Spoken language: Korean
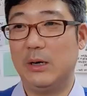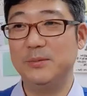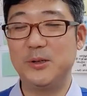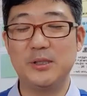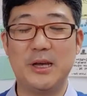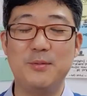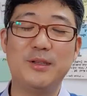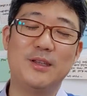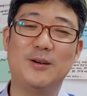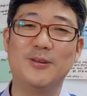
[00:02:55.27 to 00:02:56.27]
엄청
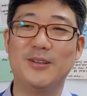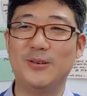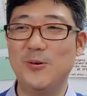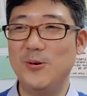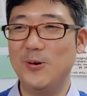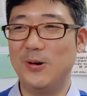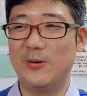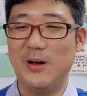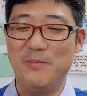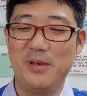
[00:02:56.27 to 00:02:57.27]
재밌더라고요. 그래서 오
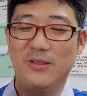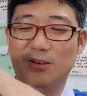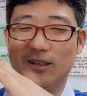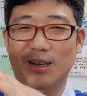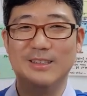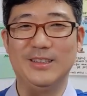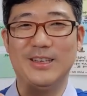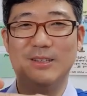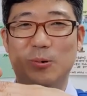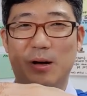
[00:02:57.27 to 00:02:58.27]
하고 앞에서 이렇게 했는데 이